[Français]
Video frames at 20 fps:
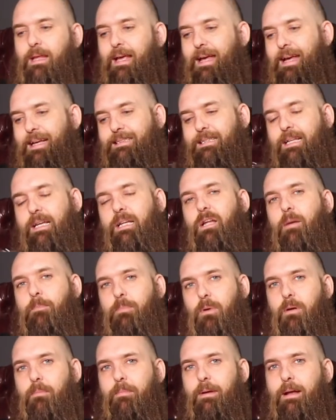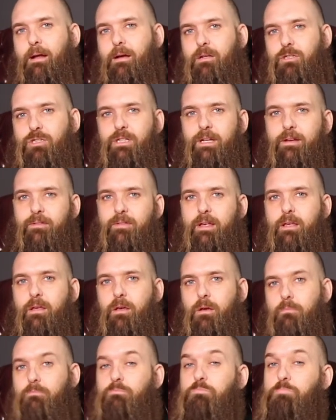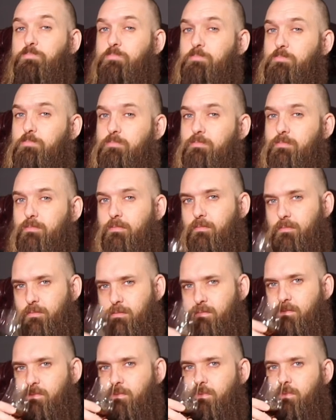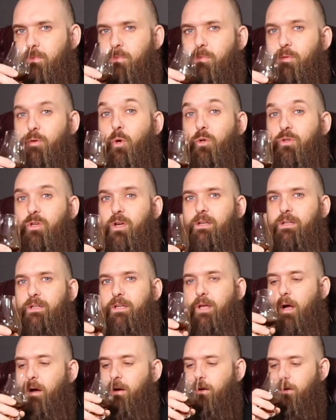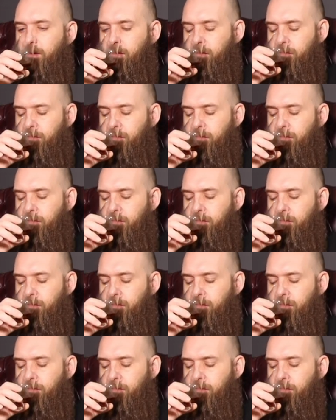essayez de ne pas le mélanger avec euh, d'autres liqueurs.